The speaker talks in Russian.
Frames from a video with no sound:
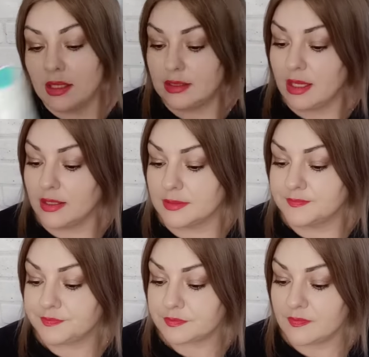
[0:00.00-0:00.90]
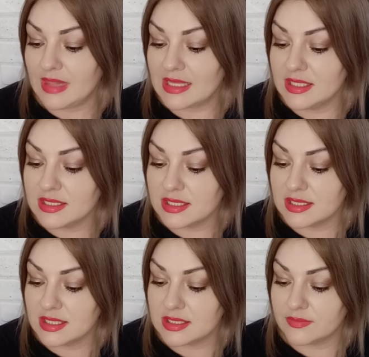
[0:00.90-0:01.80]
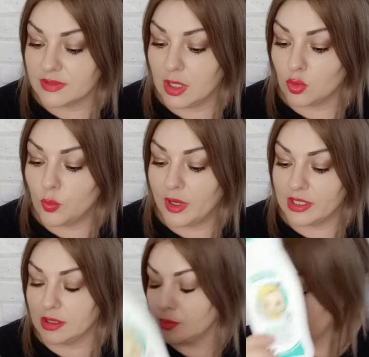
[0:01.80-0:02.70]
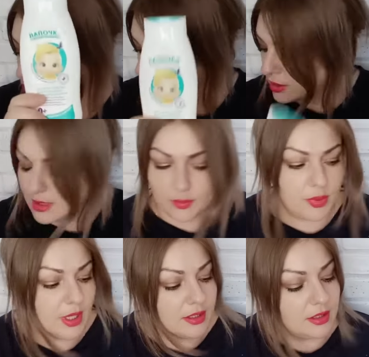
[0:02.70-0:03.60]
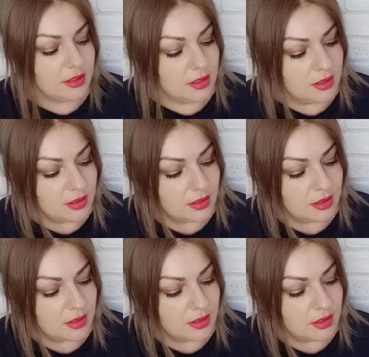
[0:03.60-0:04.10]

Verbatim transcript: Так, детское средство для купания от макушки до пяток